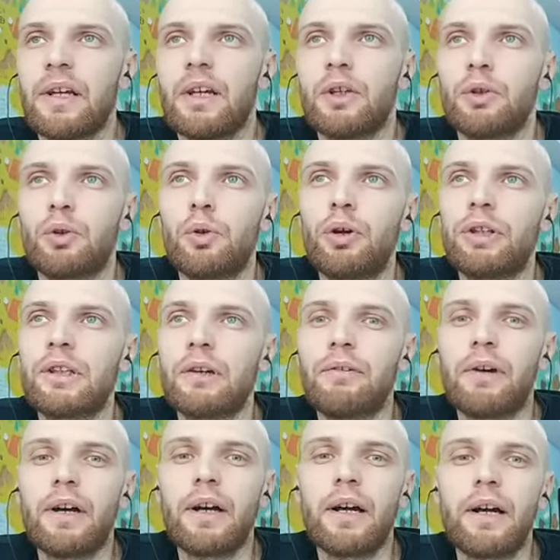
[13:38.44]
До
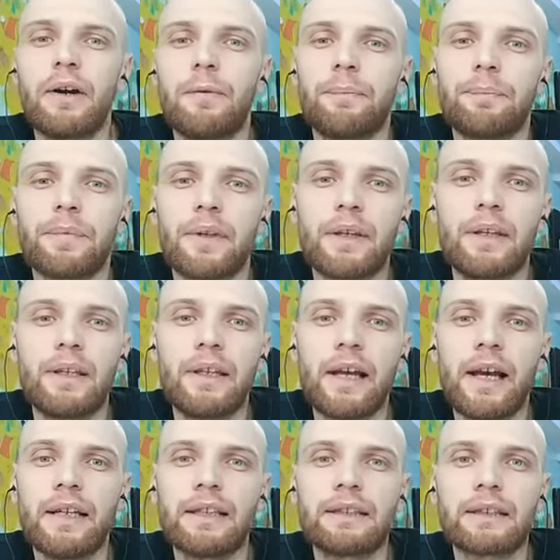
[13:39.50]
этого
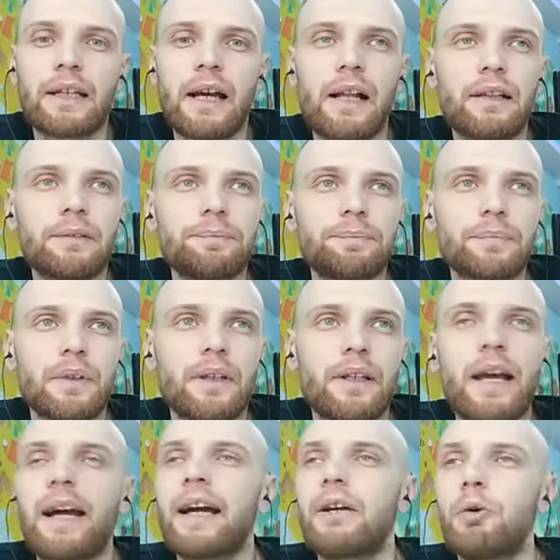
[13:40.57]
я искал,
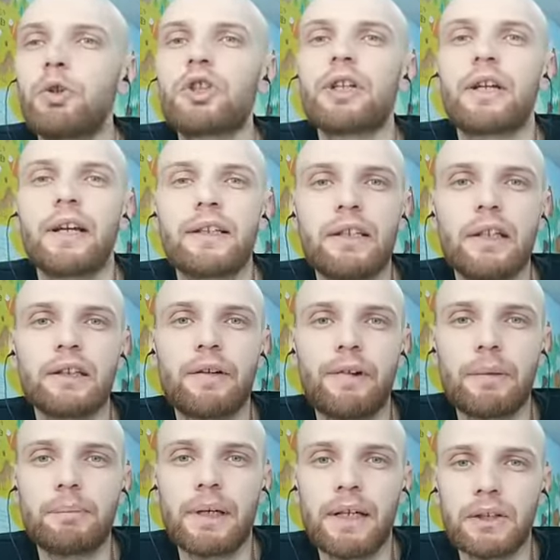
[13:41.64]
я очень хотел
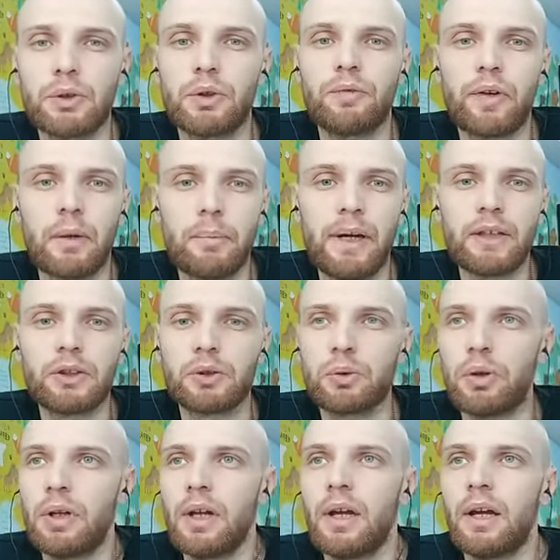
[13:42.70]
давать полезную
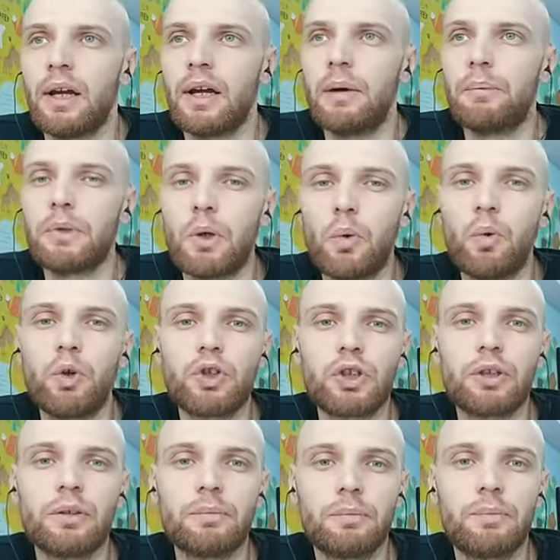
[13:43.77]
информацию, а, мне
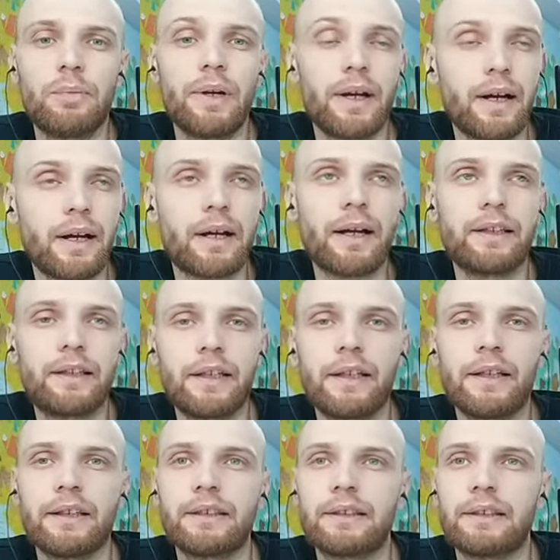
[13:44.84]
очень
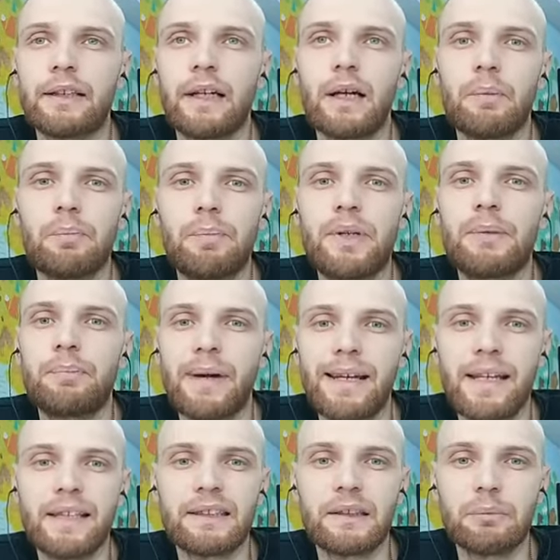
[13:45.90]
хотелось быть
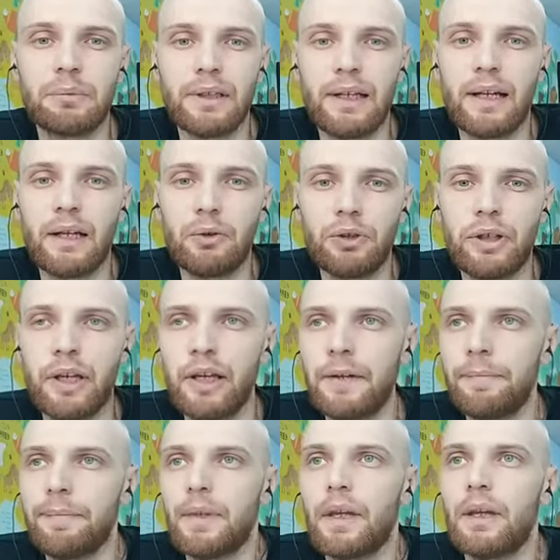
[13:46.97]
полезным для
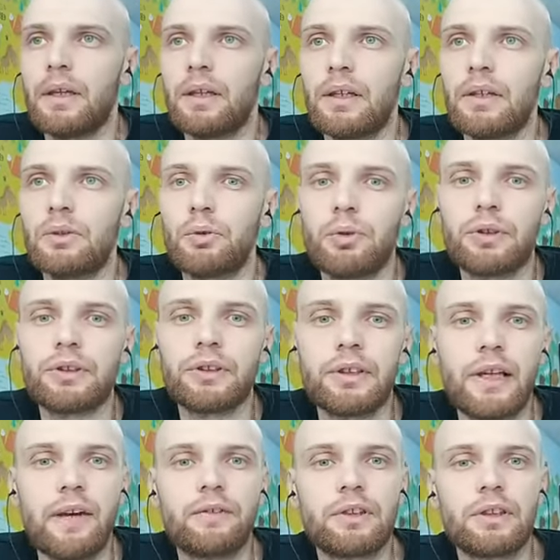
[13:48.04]
людей, и то есть
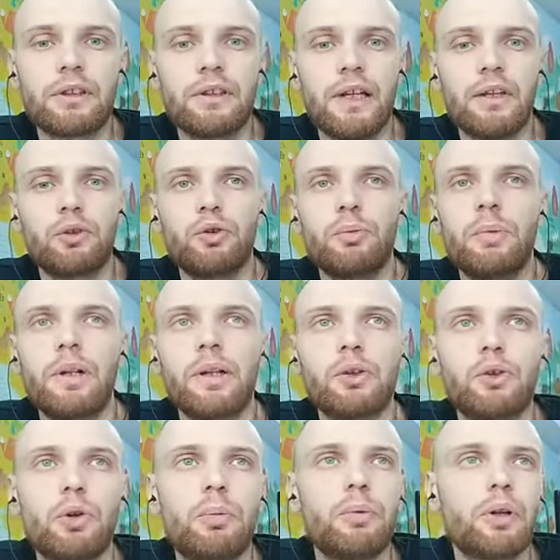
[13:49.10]
я всегда думал о
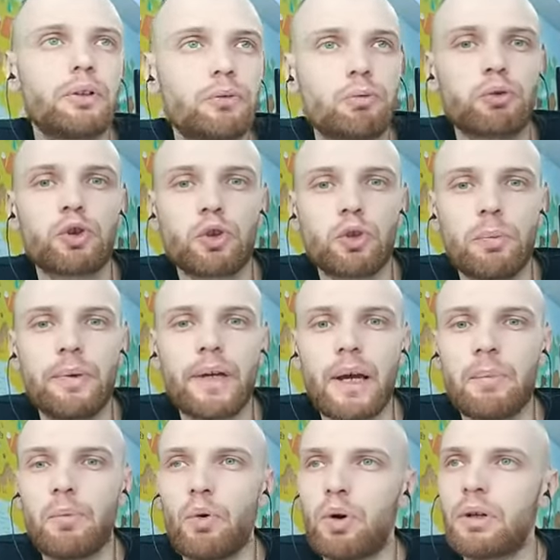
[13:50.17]
том, вот, чтобы я
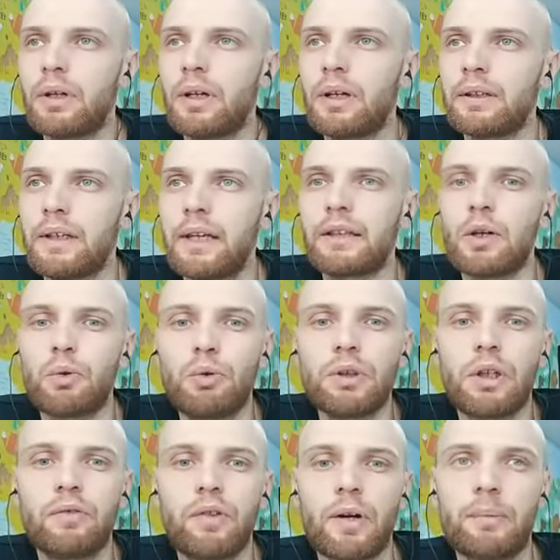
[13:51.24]
мог дать
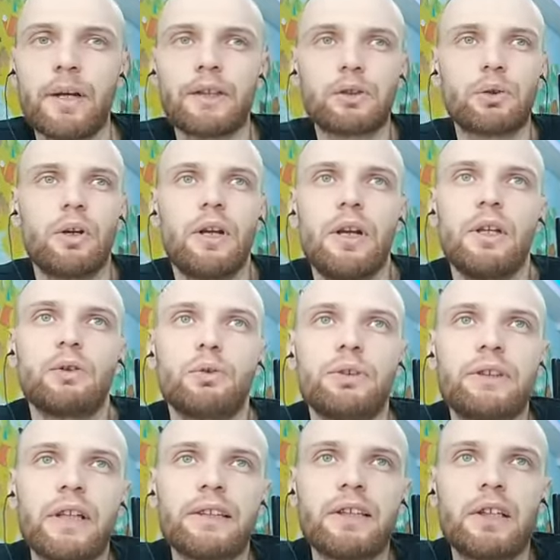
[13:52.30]
какую-то информацию. То
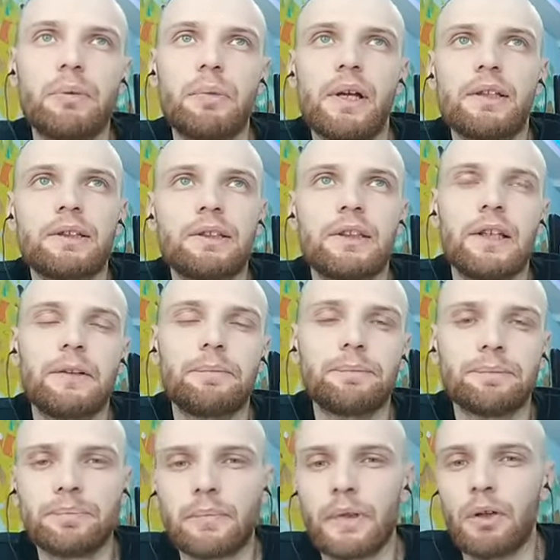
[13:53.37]
есть я занимался
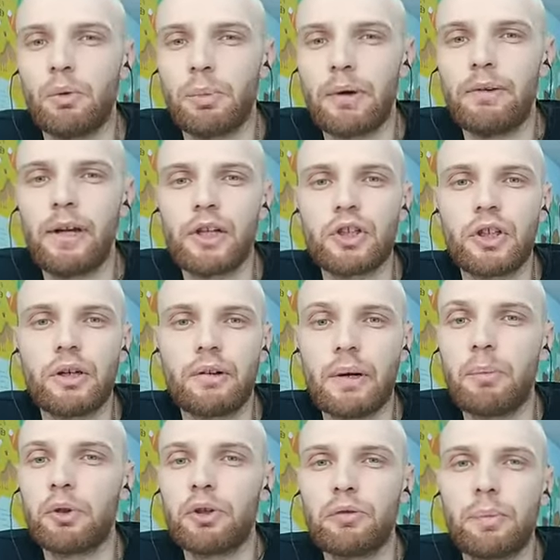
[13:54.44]
управляющей,
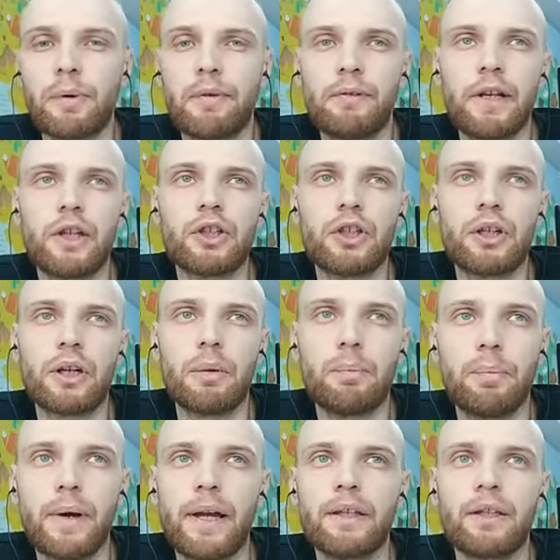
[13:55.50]
работал в управляющей
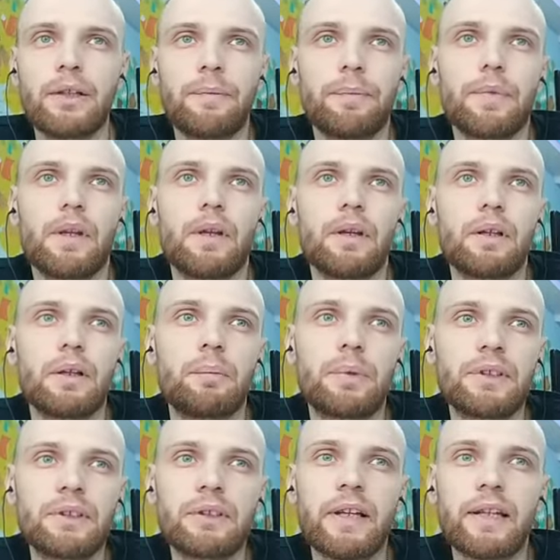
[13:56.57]
компании,
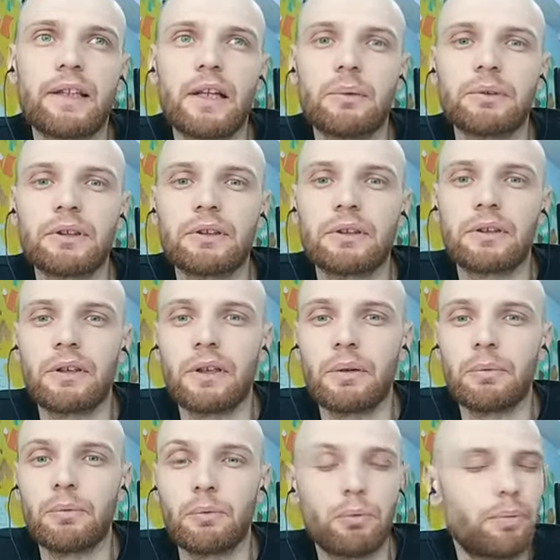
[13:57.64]
председателем,
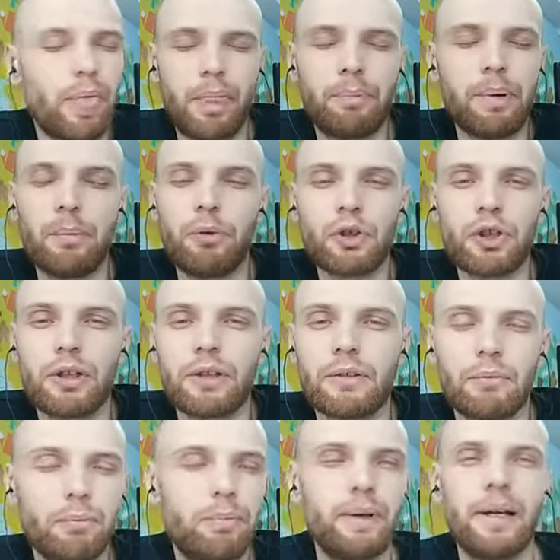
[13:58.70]
помощник,
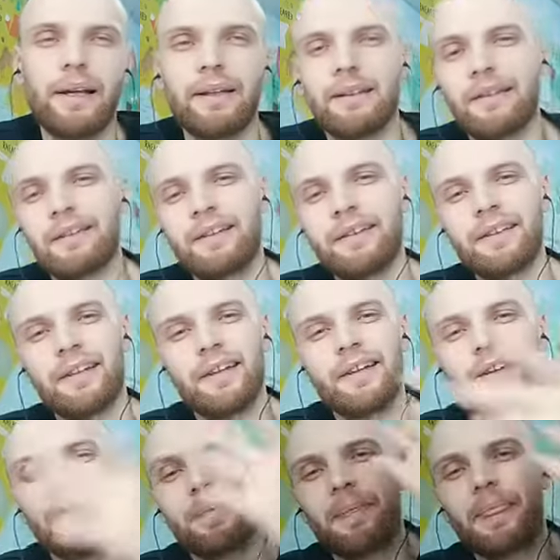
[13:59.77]
бля,
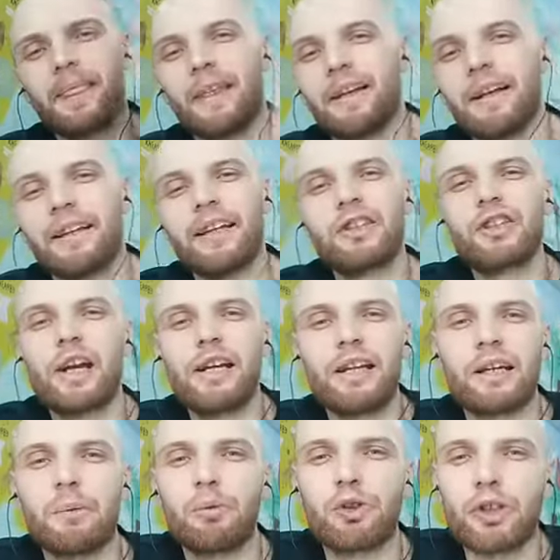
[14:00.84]

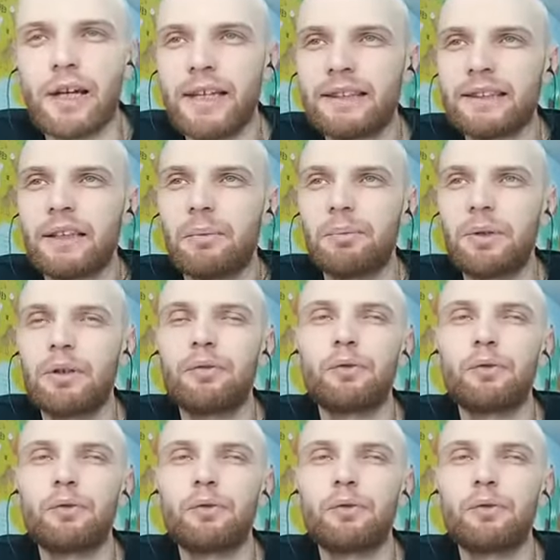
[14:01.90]
начальником участка, был в